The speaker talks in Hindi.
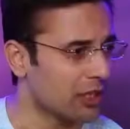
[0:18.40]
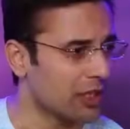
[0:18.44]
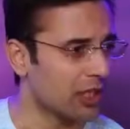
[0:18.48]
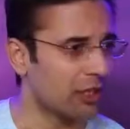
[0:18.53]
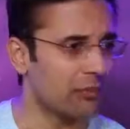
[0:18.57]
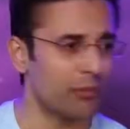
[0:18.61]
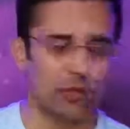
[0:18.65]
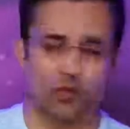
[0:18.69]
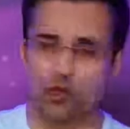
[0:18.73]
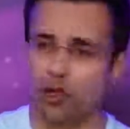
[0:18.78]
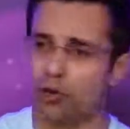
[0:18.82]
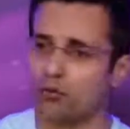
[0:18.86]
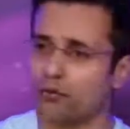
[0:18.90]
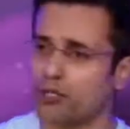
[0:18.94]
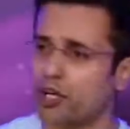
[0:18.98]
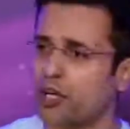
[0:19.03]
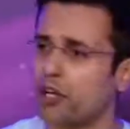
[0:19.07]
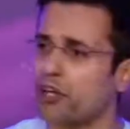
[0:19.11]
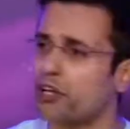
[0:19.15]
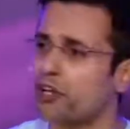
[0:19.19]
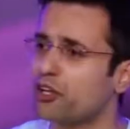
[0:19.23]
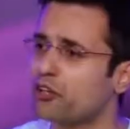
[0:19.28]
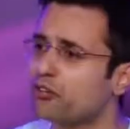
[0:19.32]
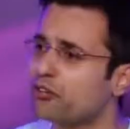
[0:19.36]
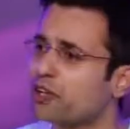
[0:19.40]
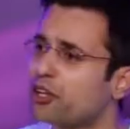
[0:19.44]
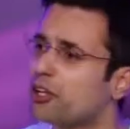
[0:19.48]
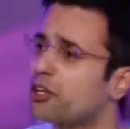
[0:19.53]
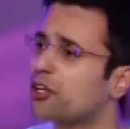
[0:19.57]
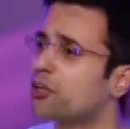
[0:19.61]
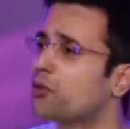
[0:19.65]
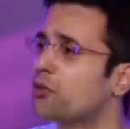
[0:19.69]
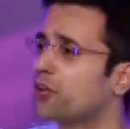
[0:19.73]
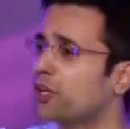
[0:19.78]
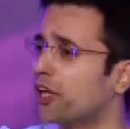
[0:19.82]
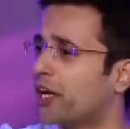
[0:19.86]
गवर्नमेंट जॉब्स के लिए रेस
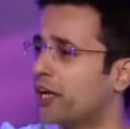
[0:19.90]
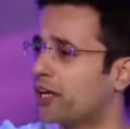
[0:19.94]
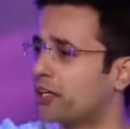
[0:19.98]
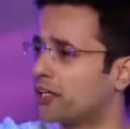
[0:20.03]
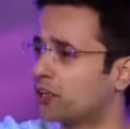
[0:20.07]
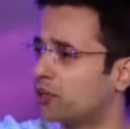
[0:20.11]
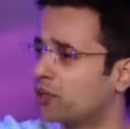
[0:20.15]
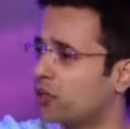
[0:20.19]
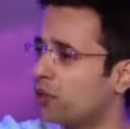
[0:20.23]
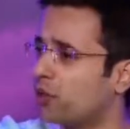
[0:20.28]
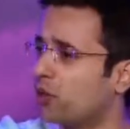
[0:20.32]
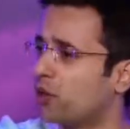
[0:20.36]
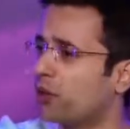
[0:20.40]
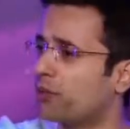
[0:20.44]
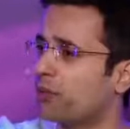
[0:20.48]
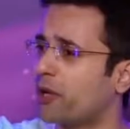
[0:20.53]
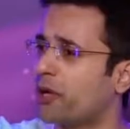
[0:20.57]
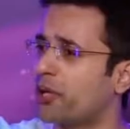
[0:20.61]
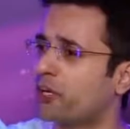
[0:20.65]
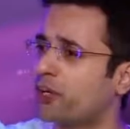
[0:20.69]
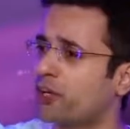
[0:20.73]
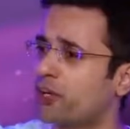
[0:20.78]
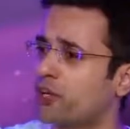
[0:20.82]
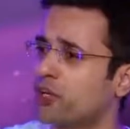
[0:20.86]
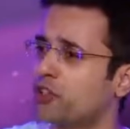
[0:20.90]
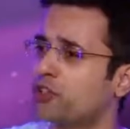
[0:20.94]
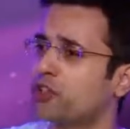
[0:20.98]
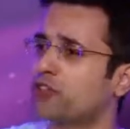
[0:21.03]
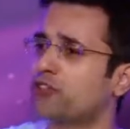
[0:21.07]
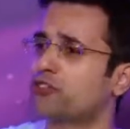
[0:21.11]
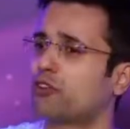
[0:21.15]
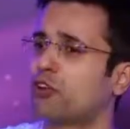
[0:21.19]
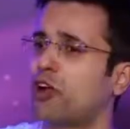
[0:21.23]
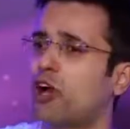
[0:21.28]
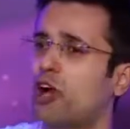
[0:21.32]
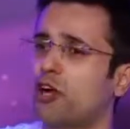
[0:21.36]
लगी हुई है कितने लोग अप्लाई कर रहे हैं
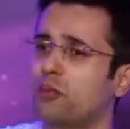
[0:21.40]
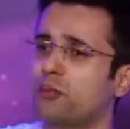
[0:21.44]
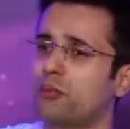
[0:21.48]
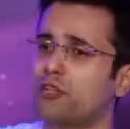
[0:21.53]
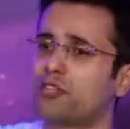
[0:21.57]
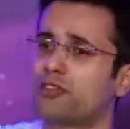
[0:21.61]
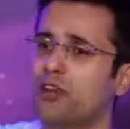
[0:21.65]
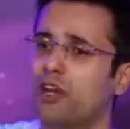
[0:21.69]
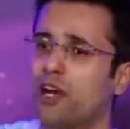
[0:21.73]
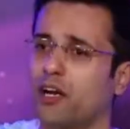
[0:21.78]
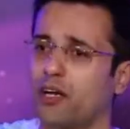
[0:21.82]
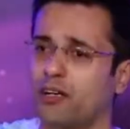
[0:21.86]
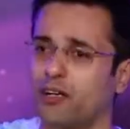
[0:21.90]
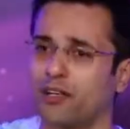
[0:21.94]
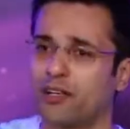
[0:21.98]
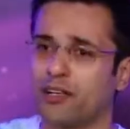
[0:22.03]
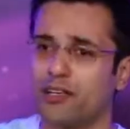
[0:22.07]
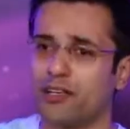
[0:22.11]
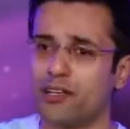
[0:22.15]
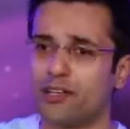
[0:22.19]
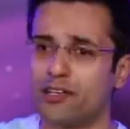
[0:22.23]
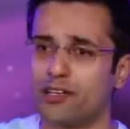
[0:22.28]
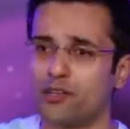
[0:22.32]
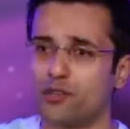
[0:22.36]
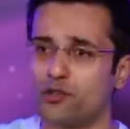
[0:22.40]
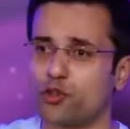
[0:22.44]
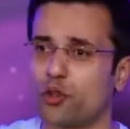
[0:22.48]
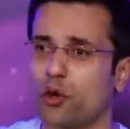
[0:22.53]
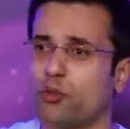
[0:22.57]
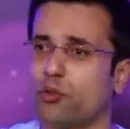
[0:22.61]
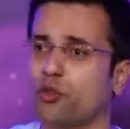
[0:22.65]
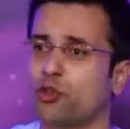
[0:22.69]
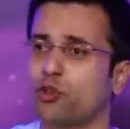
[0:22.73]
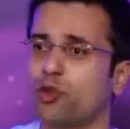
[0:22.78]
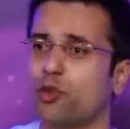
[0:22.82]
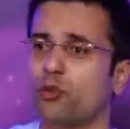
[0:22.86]
दस लाख बीस लाख
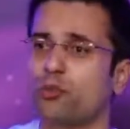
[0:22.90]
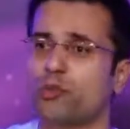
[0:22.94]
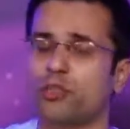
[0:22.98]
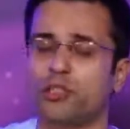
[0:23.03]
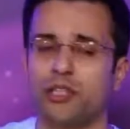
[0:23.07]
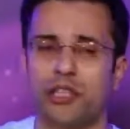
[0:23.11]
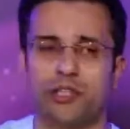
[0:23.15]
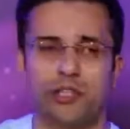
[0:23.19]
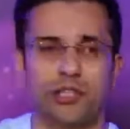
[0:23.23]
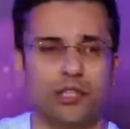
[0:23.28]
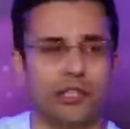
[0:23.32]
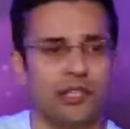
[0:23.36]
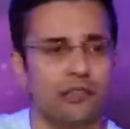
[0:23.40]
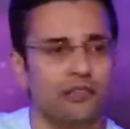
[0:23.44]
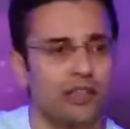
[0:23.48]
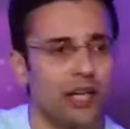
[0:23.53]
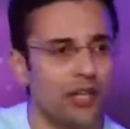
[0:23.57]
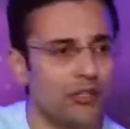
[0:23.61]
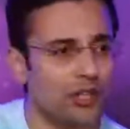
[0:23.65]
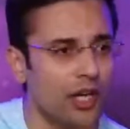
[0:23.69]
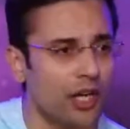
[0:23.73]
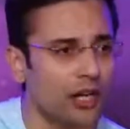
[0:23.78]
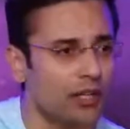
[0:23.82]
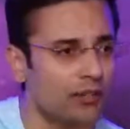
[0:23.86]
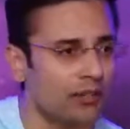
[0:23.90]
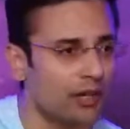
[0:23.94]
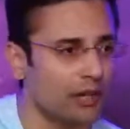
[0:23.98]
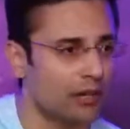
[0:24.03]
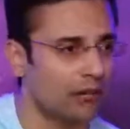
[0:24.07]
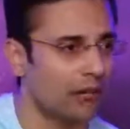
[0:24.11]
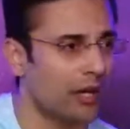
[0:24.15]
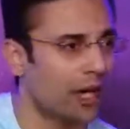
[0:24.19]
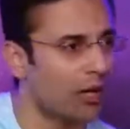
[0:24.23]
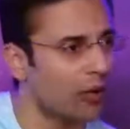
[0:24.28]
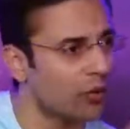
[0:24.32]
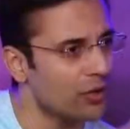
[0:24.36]
जॉब कितनों को मिलती है तीन हजार चार
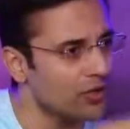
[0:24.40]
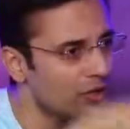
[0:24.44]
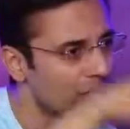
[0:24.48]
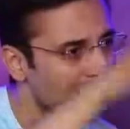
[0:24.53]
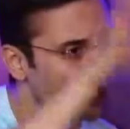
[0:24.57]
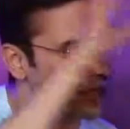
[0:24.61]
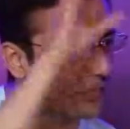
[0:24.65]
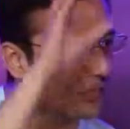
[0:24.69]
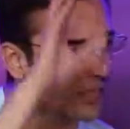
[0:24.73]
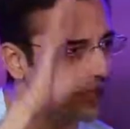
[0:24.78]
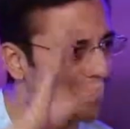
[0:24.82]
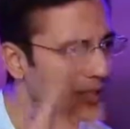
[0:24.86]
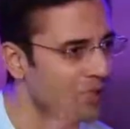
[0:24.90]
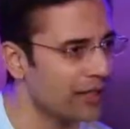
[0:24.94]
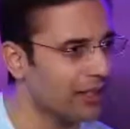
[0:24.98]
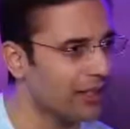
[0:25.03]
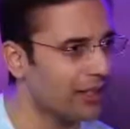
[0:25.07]
हजार भागो इस रेस में